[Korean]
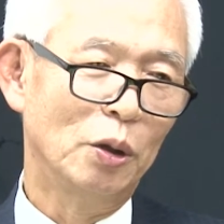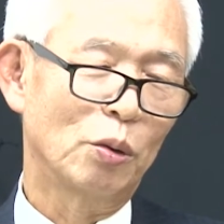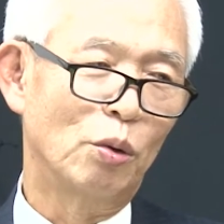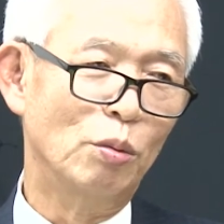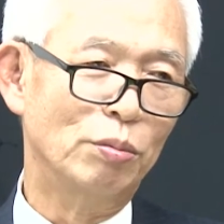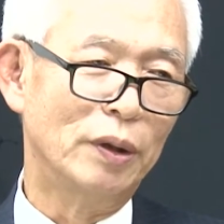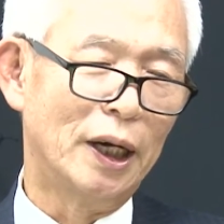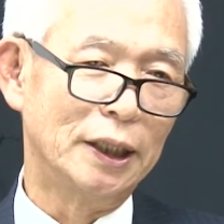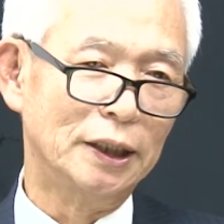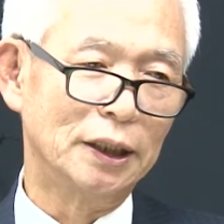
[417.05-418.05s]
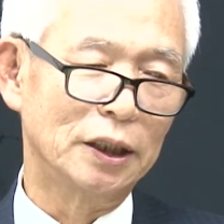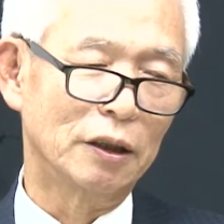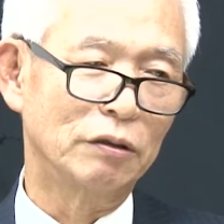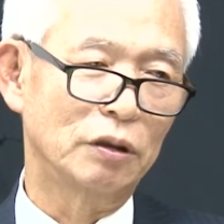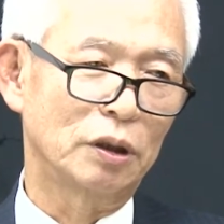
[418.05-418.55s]
공부하는
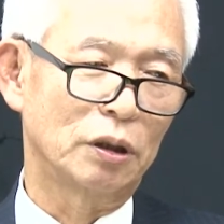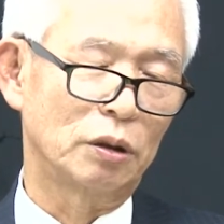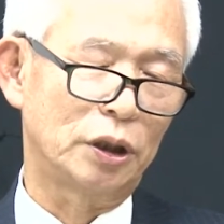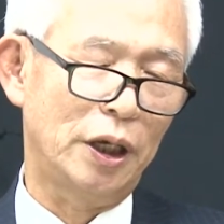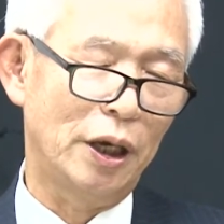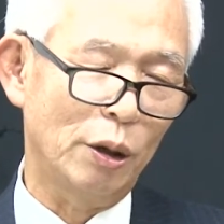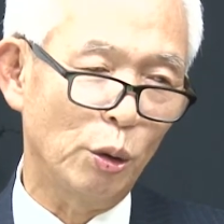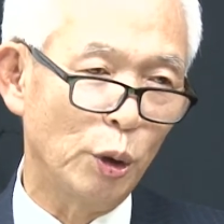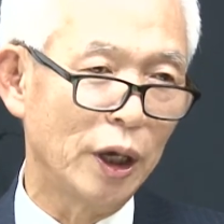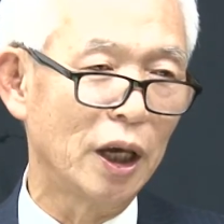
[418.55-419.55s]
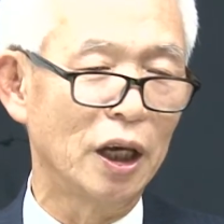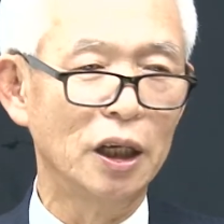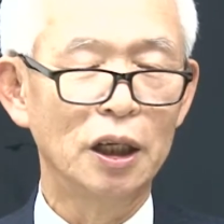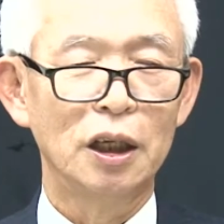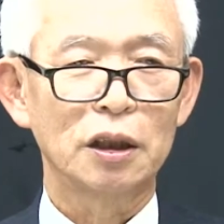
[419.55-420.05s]
그런 최고의
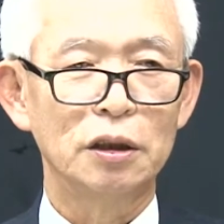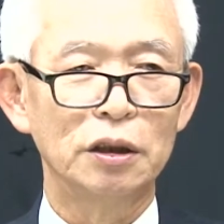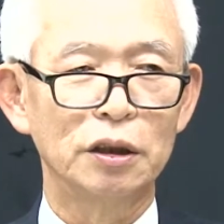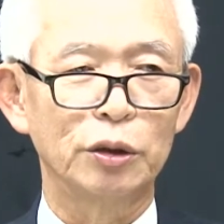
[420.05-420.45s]
그